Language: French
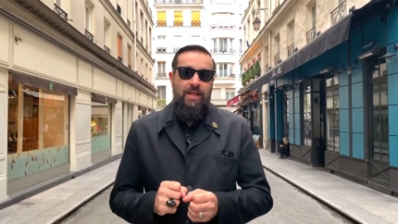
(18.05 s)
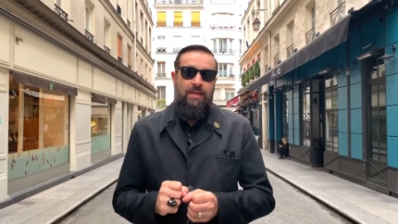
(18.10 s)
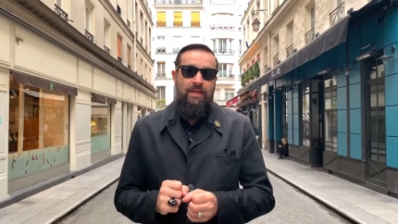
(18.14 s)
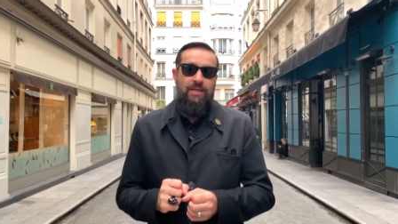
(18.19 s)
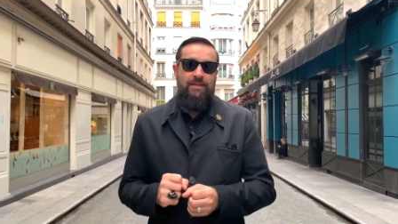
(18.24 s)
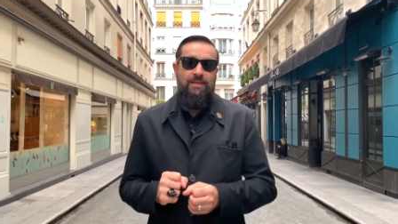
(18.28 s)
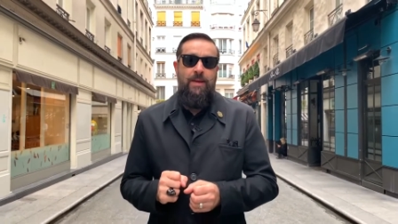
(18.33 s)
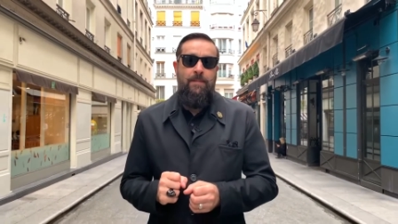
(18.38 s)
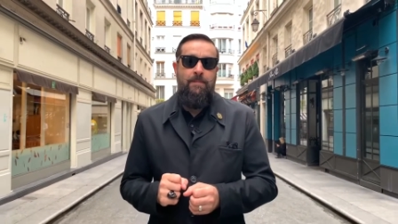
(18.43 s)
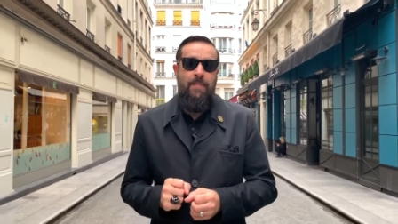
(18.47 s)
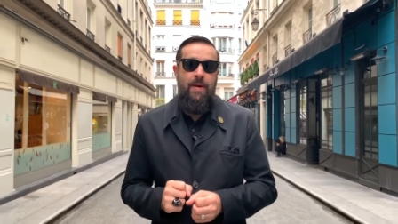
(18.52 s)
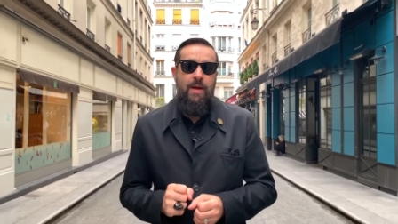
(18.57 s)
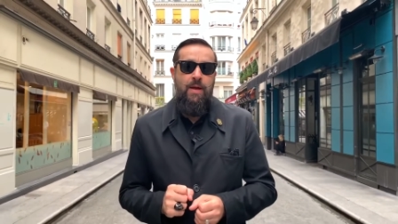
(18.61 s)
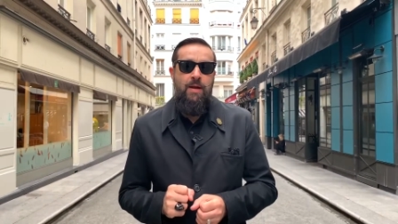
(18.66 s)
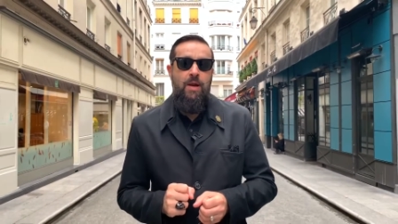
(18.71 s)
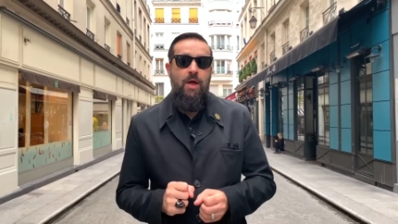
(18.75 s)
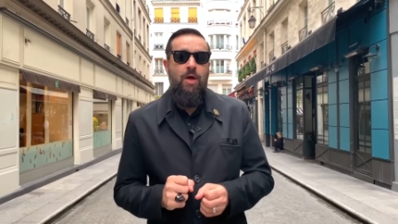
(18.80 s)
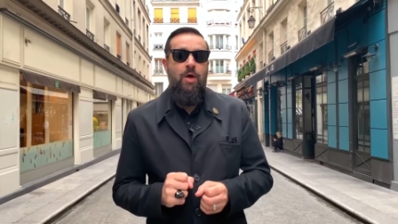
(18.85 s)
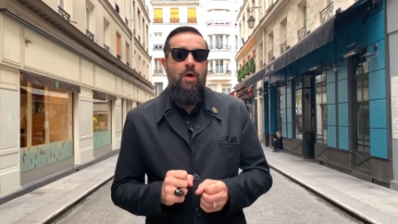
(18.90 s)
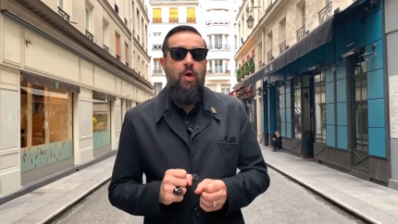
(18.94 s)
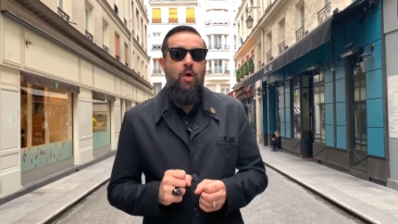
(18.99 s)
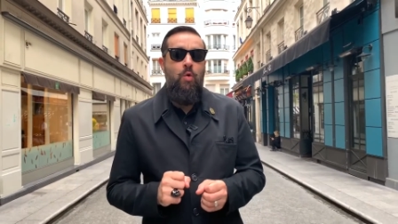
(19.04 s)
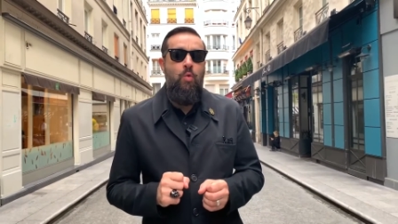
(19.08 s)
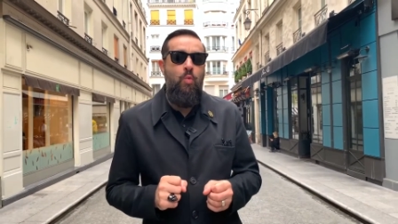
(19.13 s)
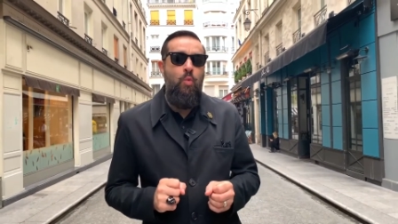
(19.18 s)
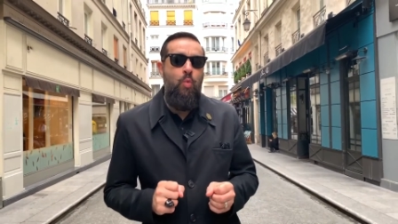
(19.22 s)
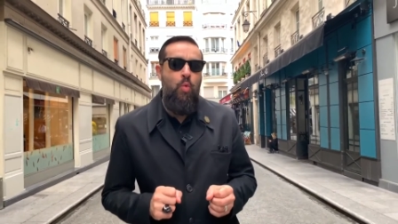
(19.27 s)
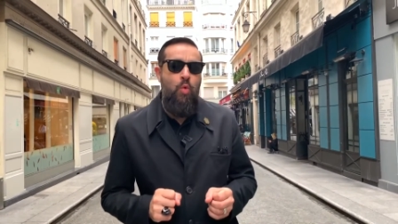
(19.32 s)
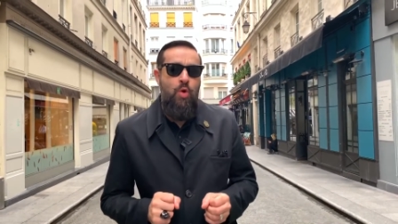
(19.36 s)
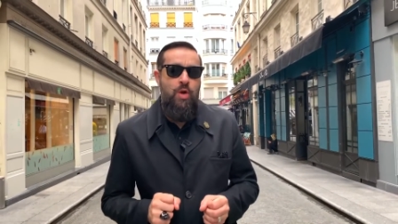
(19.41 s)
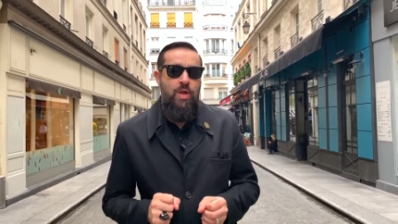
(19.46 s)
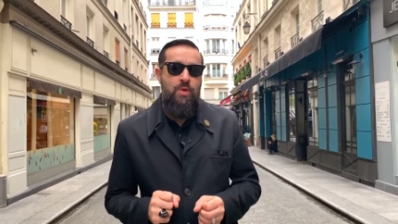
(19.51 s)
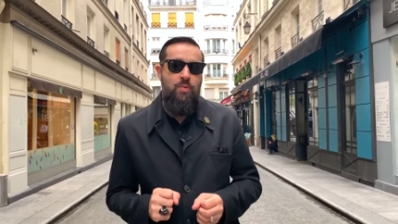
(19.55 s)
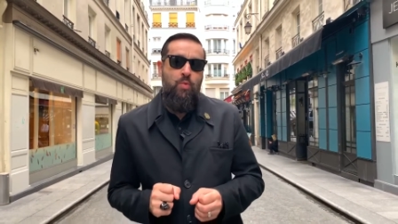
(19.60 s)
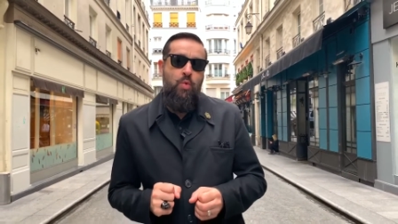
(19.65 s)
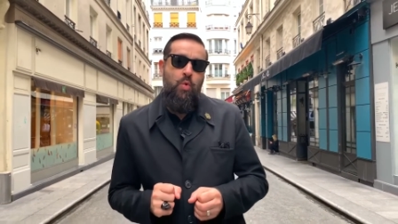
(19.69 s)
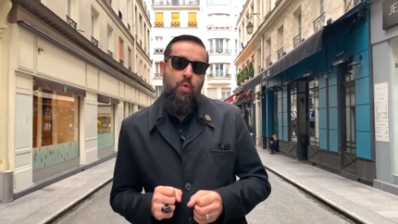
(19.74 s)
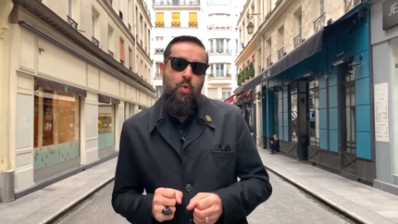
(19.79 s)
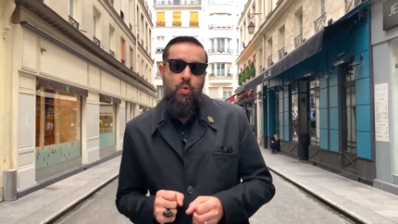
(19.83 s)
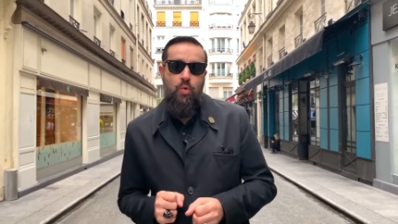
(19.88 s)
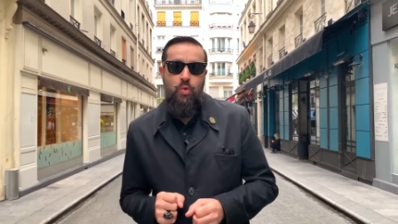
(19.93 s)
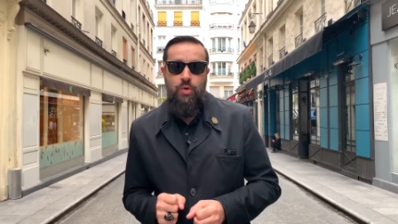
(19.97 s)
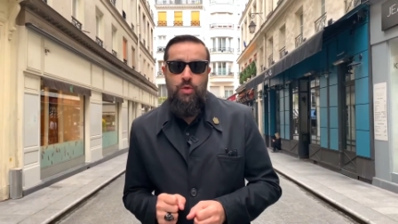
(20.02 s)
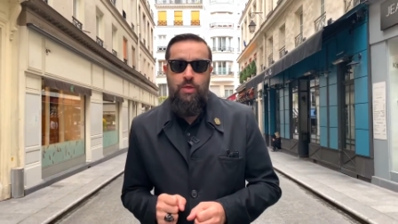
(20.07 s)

qui s'appelle Woollywood.